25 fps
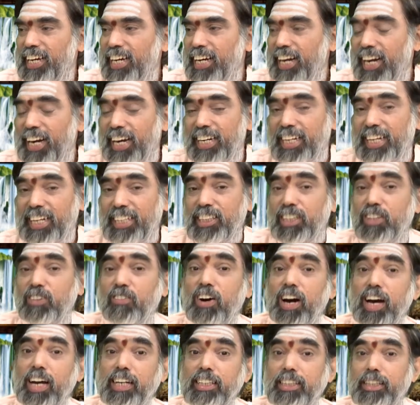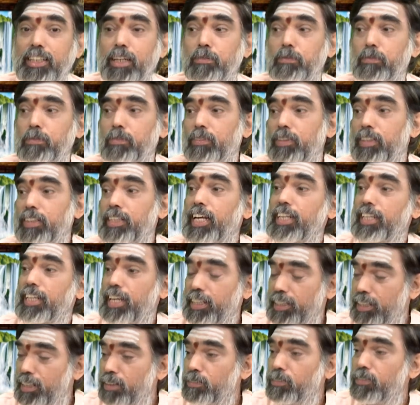అంటే దివార్థం
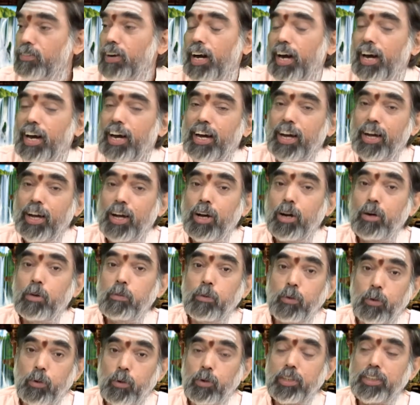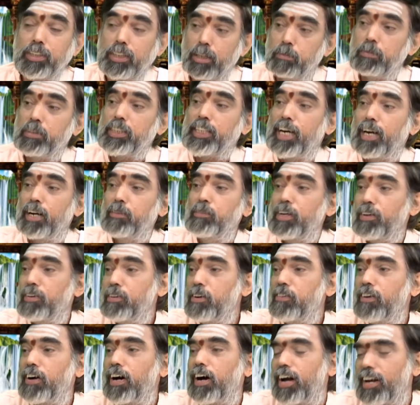తదర్థం వా ముహూర్తం
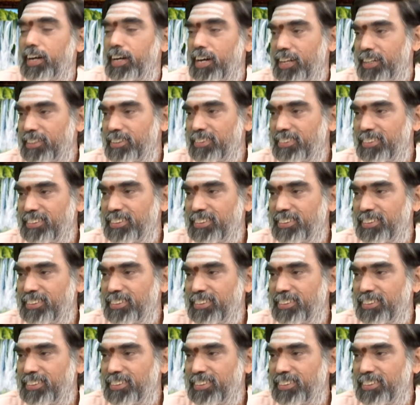క్షణమేవవా అన్నారు